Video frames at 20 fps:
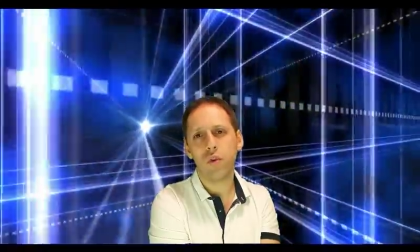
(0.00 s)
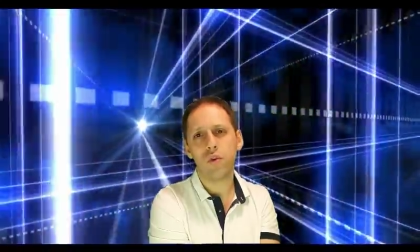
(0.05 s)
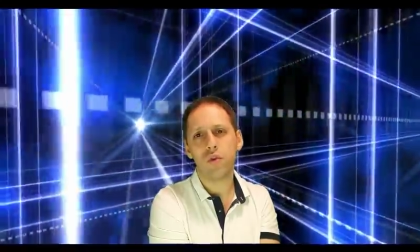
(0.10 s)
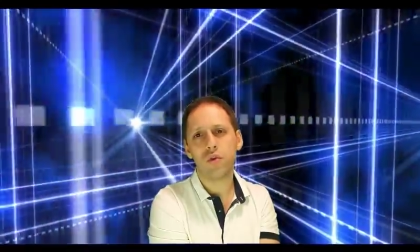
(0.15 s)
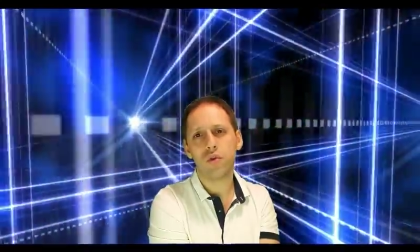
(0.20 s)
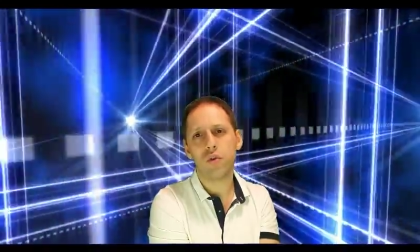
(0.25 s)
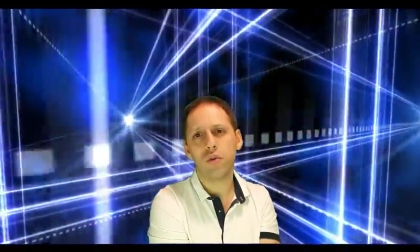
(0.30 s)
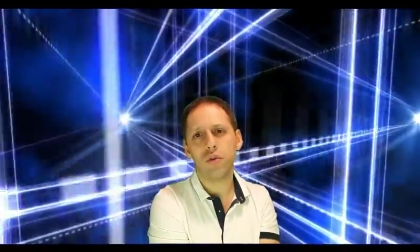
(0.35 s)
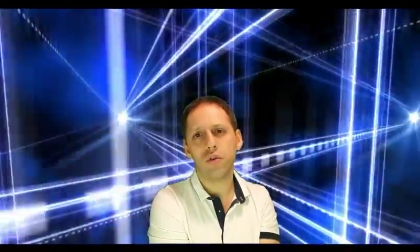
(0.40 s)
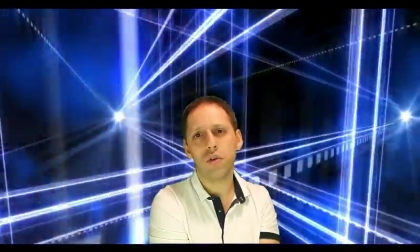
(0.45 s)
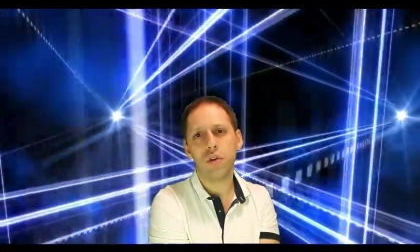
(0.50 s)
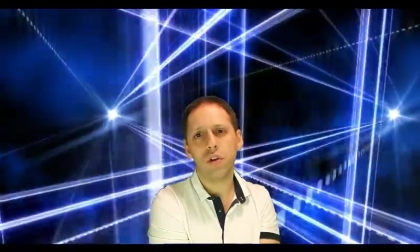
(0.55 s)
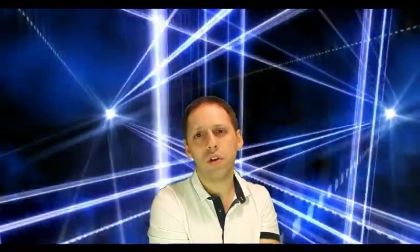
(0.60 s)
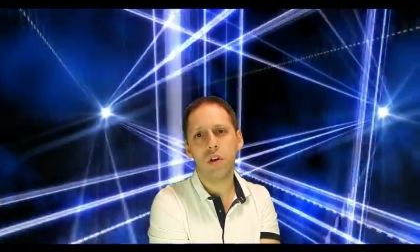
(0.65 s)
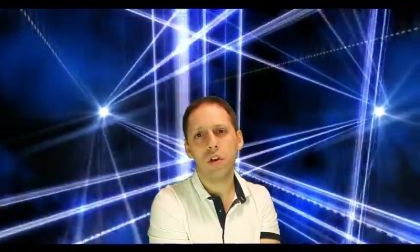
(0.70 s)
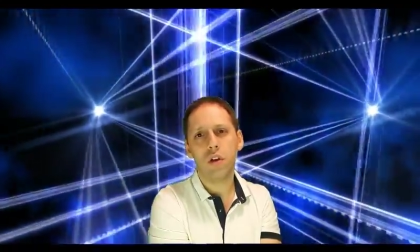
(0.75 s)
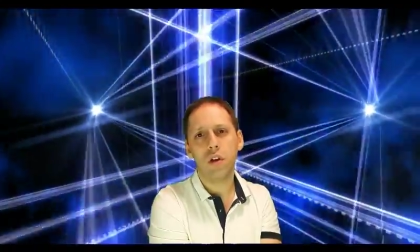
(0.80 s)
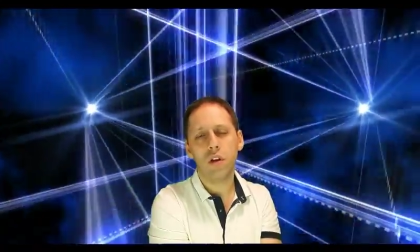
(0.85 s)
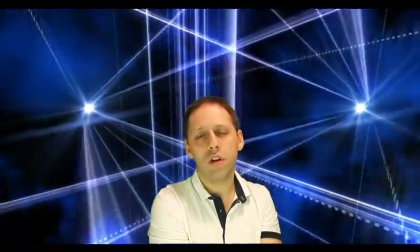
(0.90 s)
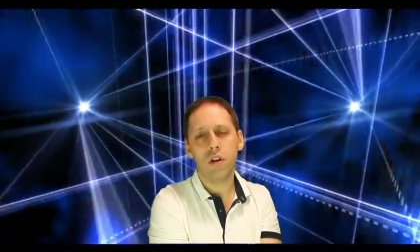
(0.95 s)
fonksiyon
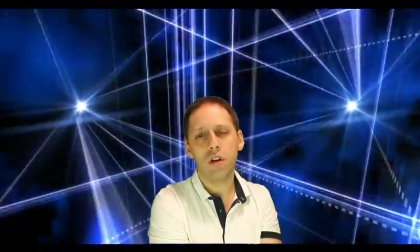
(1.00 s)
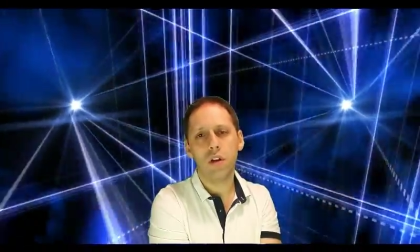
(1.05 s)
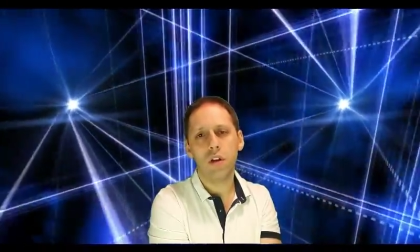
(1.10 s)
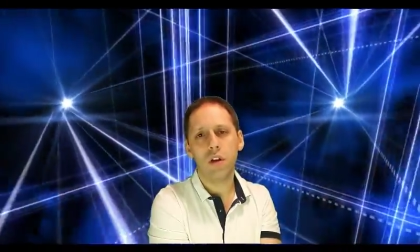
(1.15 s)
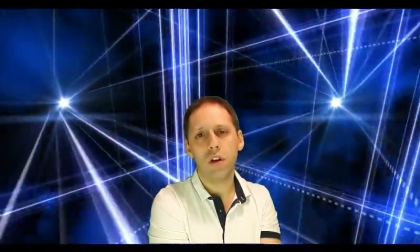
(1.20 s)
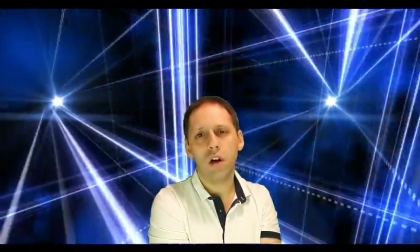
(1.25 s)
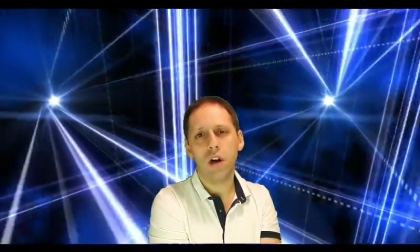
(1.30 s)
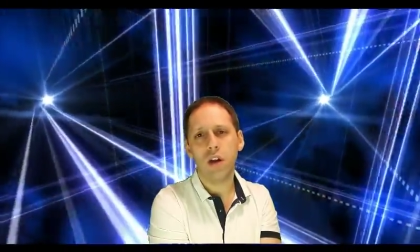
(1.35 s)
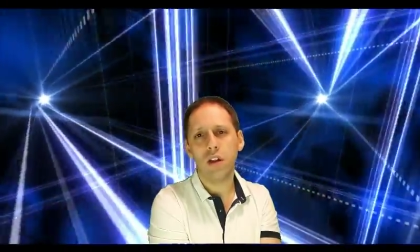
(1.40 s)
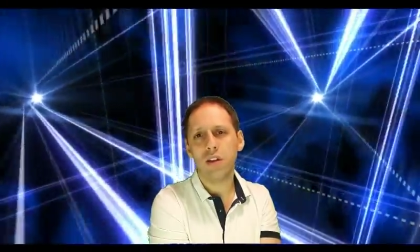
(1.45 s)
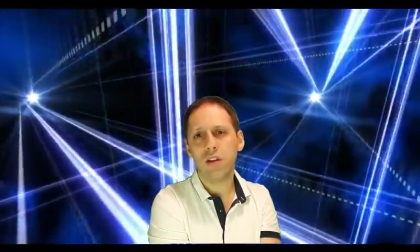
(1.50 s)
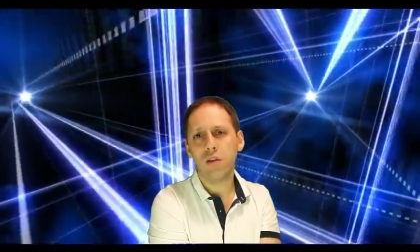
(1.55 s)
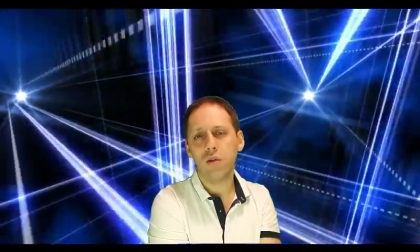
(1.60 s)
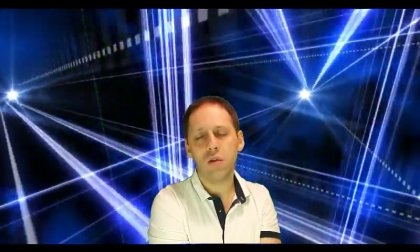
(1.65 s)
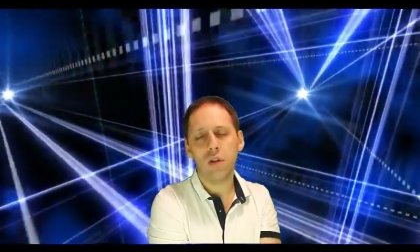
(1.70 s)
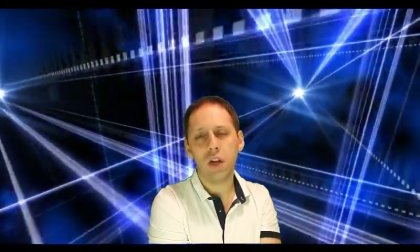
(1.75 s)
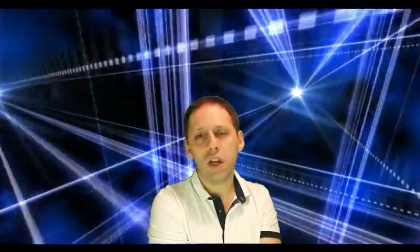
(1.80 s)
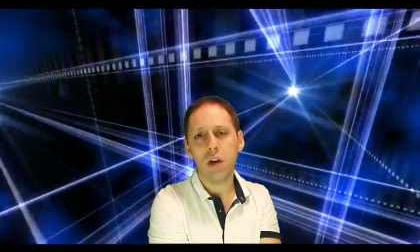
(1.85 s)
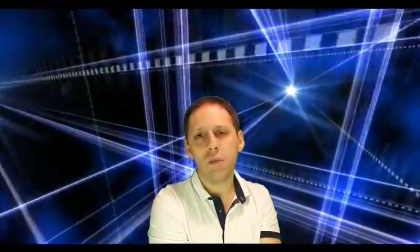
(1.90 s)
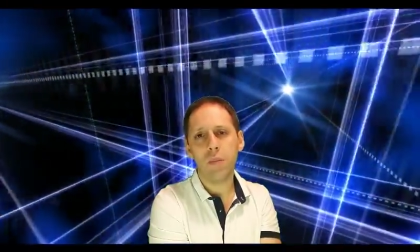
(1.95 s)
e, atıl
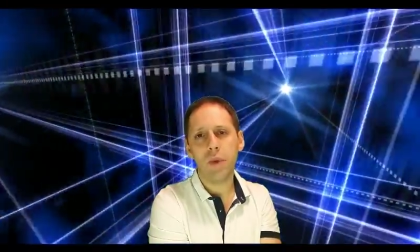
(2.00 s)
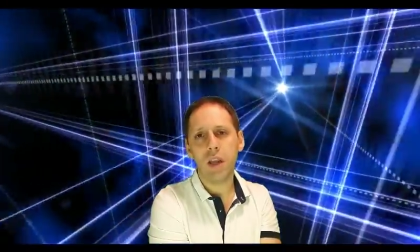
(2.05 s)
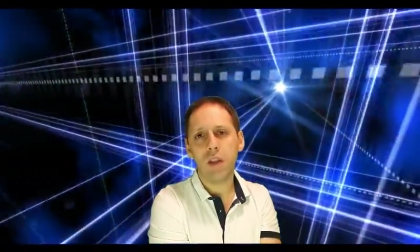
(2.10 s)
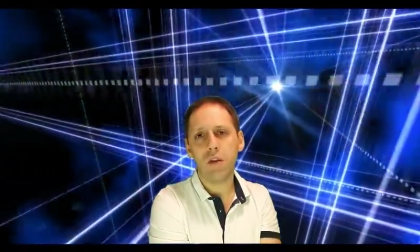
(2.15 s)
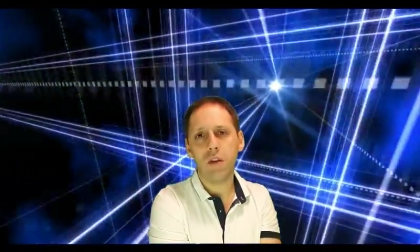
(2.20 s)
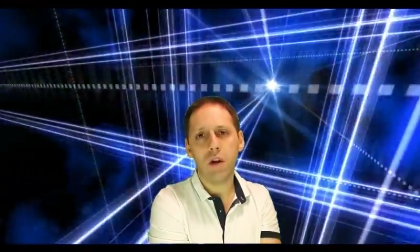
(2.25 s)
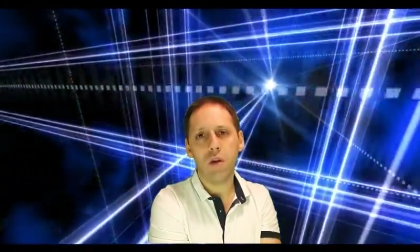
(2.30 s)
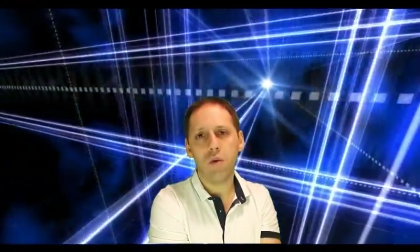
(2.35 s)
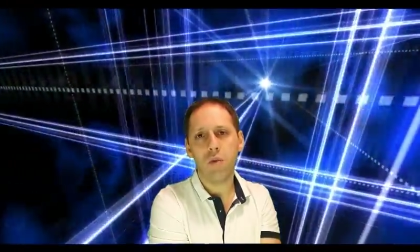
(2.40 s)
olarak bekliyor.